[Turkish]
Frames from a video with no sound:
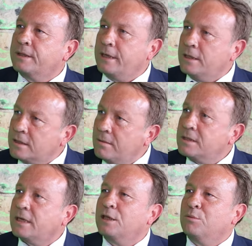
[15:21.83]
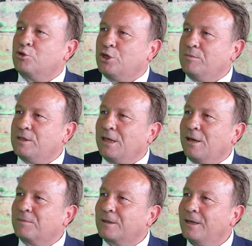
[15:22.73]
bir tesisi de biz kendi bütçemizden
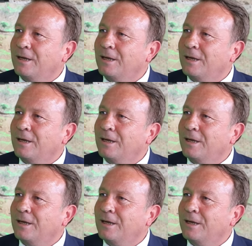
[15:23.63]
yaptık.